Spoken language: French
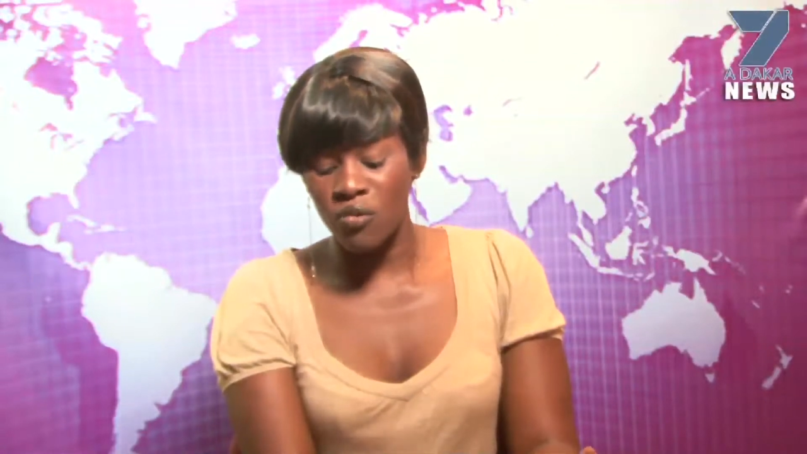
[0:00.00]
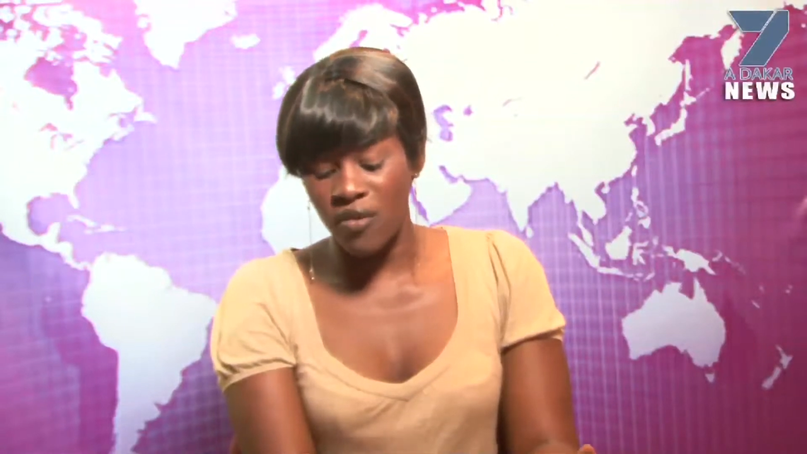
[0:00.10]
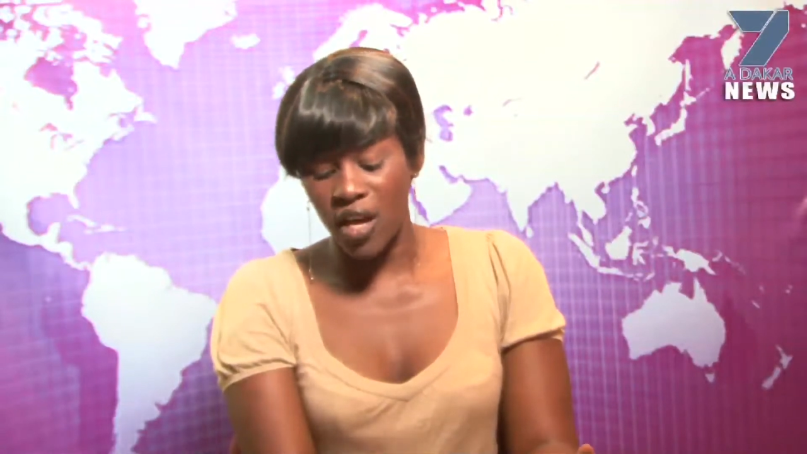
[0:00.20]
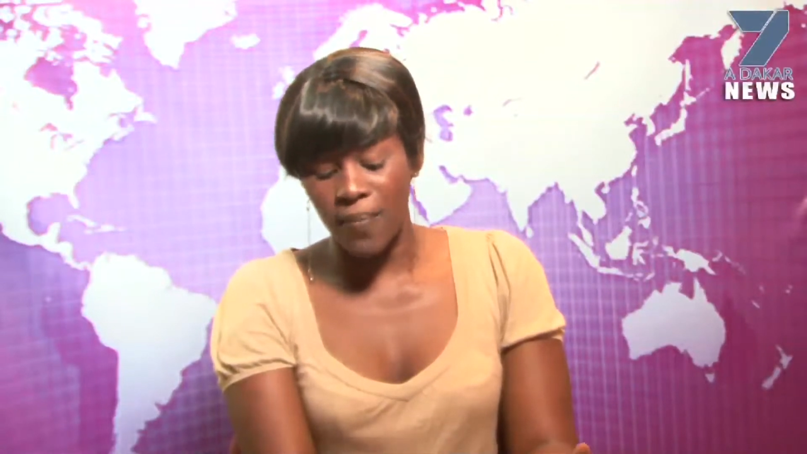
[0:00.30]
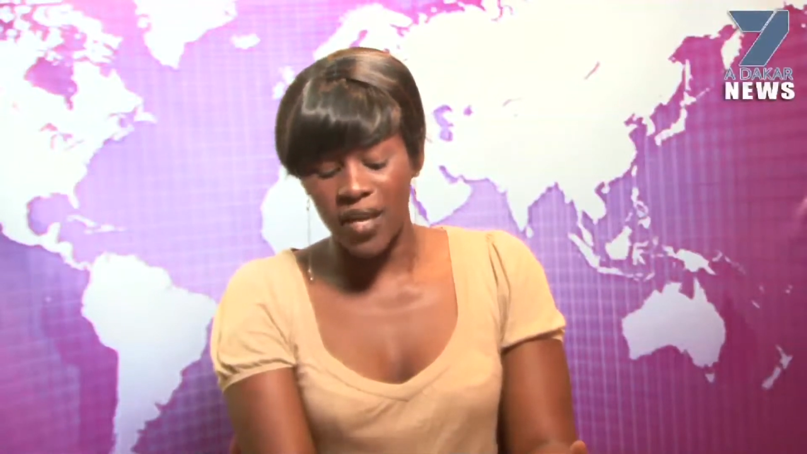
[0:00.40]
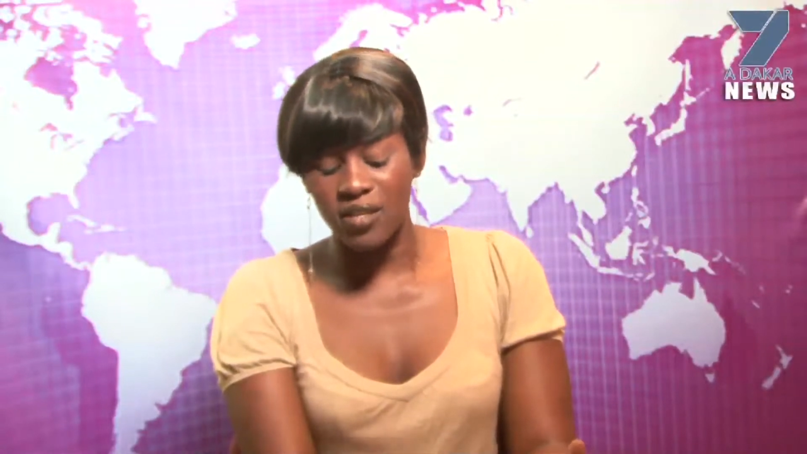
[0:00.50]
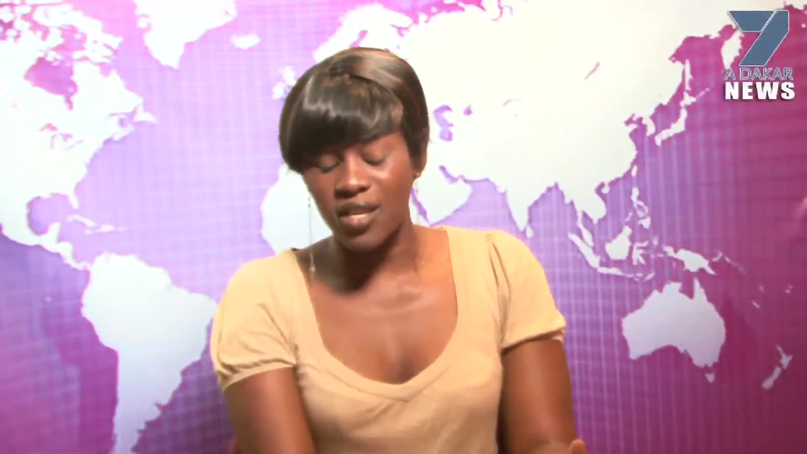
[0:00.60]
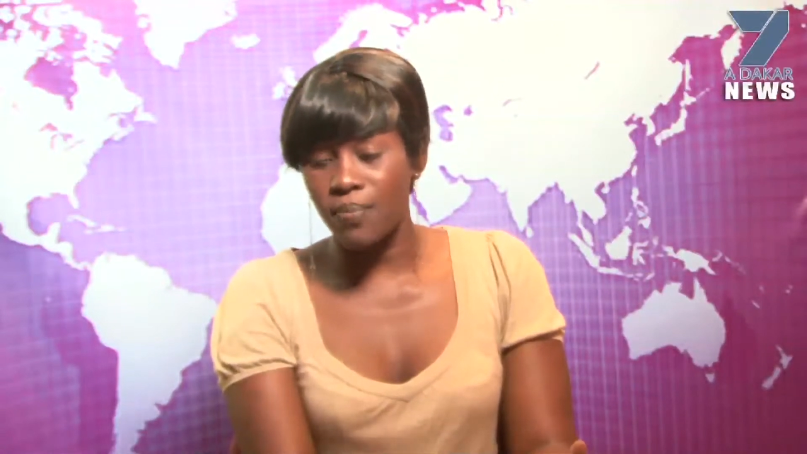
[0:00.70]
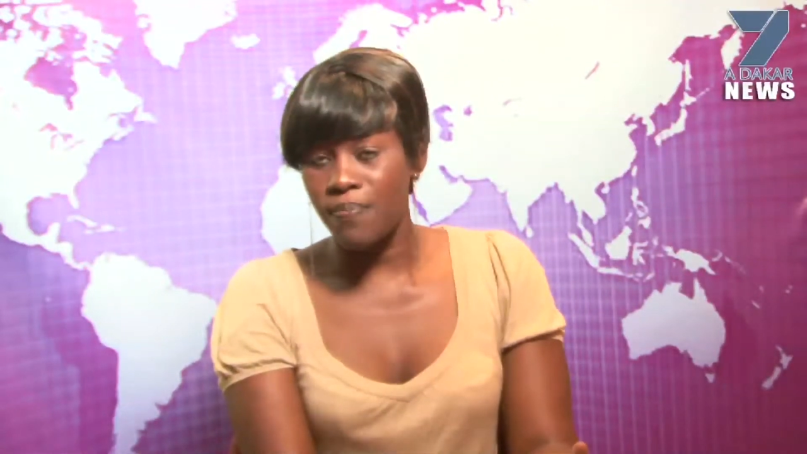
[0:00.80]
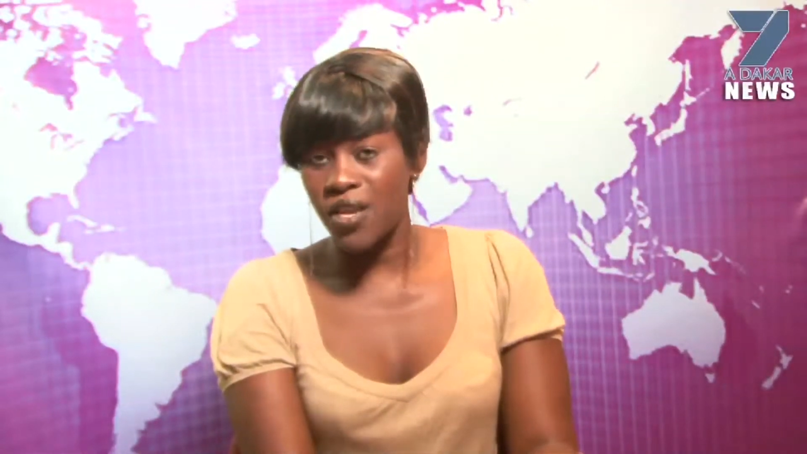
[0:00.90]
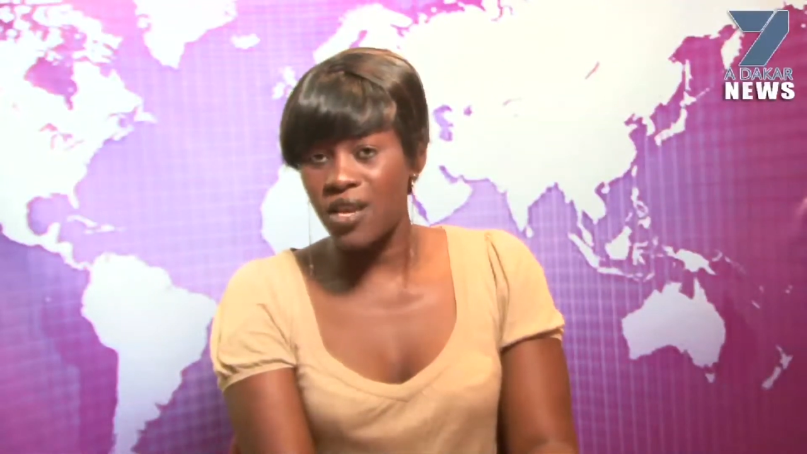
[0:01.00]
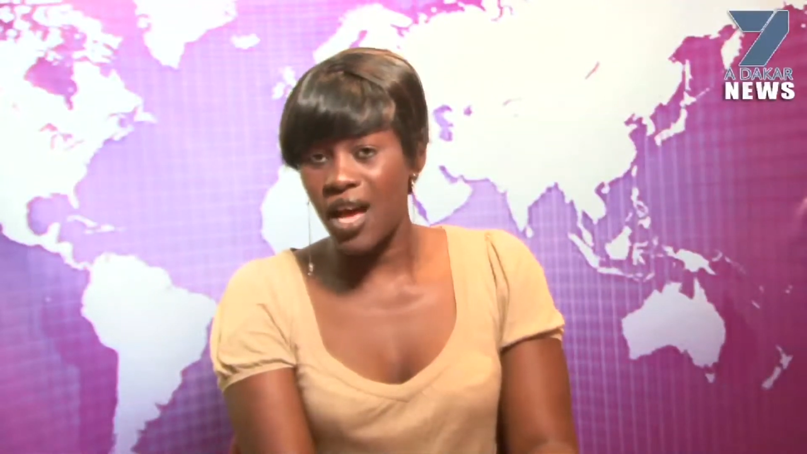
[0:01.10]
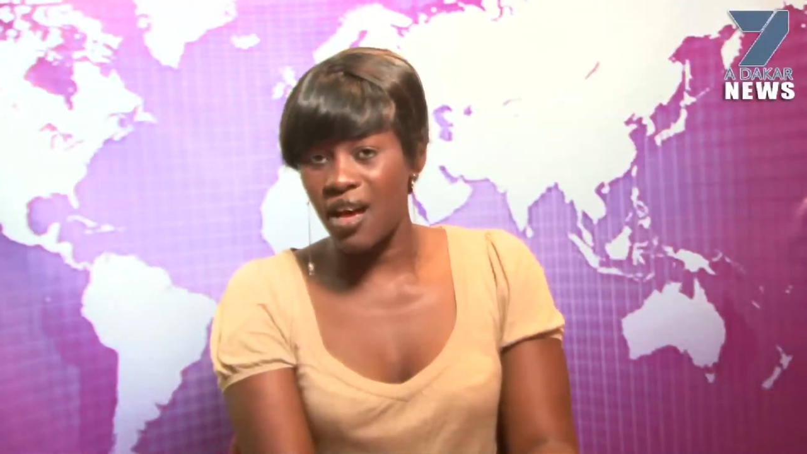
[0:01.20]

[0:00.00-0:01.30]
ouvert par sept pays